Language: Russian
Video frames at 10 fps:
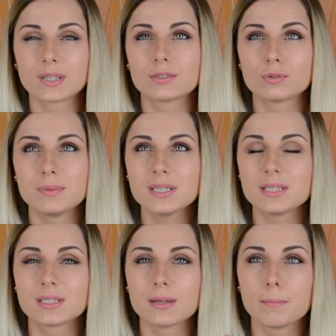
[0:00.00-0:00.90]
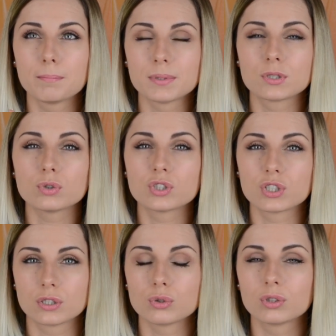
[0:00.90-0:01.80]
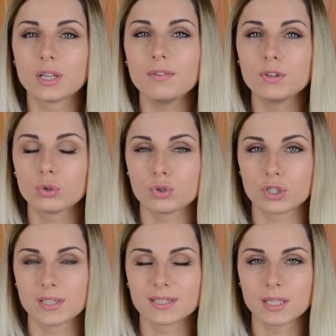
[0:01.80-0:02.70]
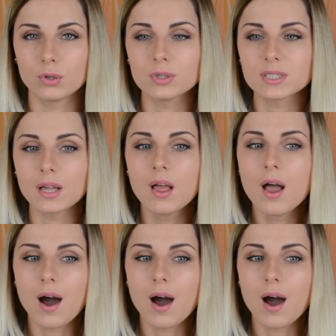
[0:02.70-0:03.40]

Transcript: к концу месяца 500-600 гривен точно остается,